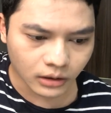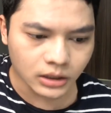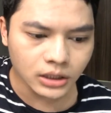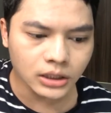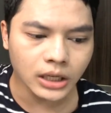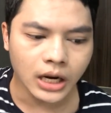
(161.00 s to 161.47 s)

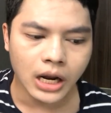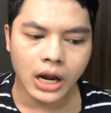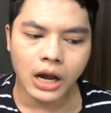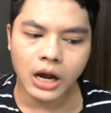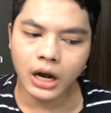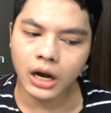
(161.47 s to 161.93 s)
คือ
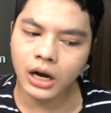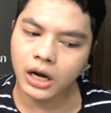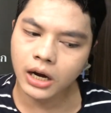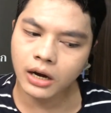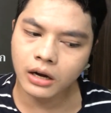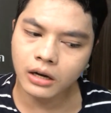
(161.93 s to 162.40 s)
อ
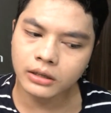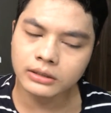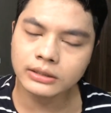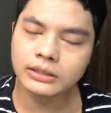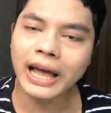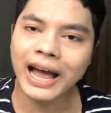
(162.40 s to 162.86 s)

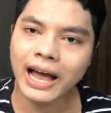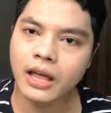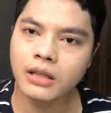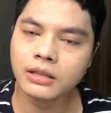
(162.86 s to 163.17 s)
ถ้า